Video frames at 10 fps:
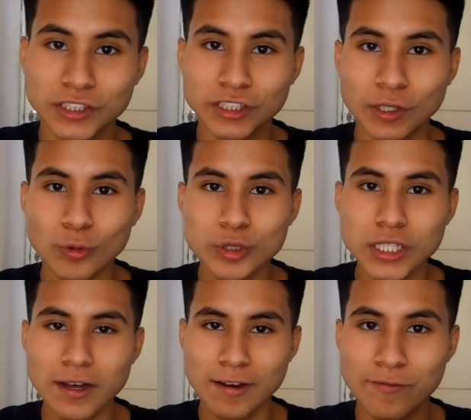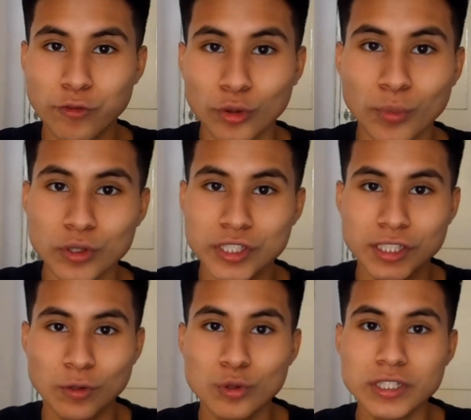si te gusta el fútbol, si
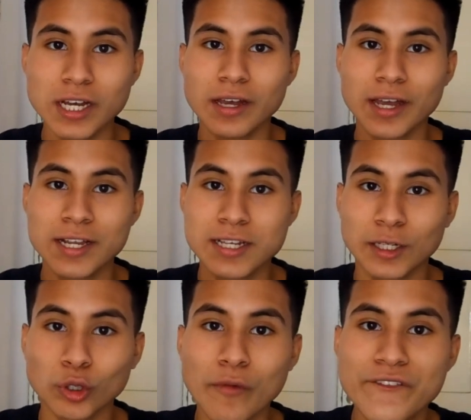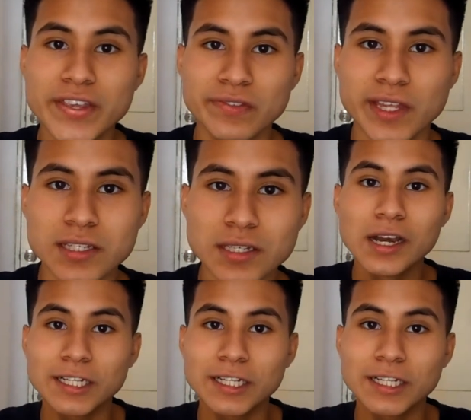te gusta el sector fitness,